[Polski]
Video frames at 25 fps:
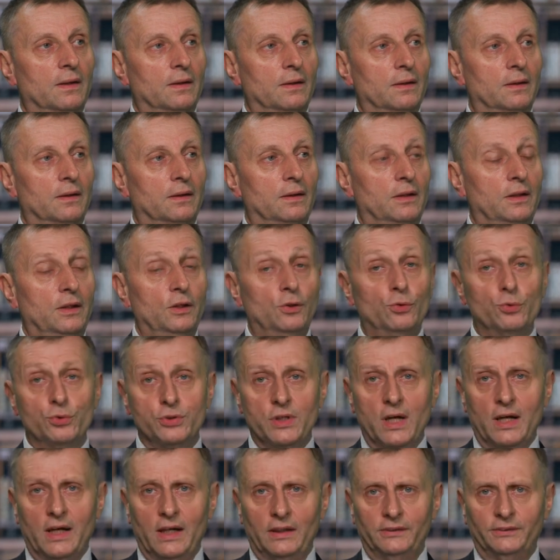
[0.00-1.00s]
y, i
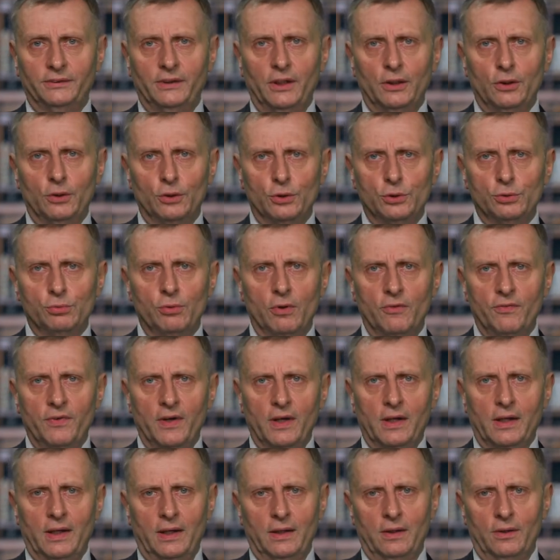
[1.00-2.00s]
dusza każdego
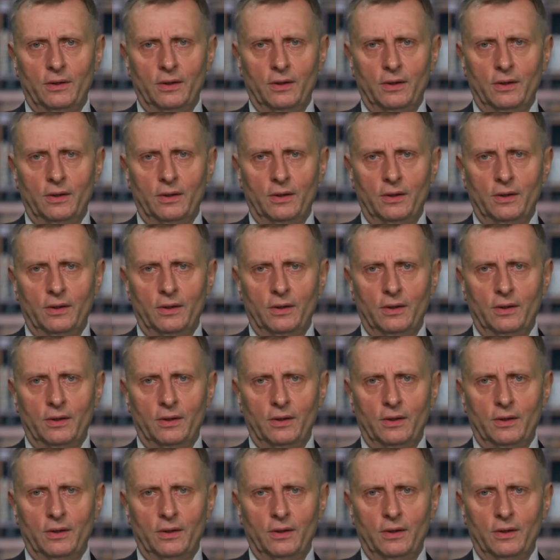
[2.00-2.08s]
człowieka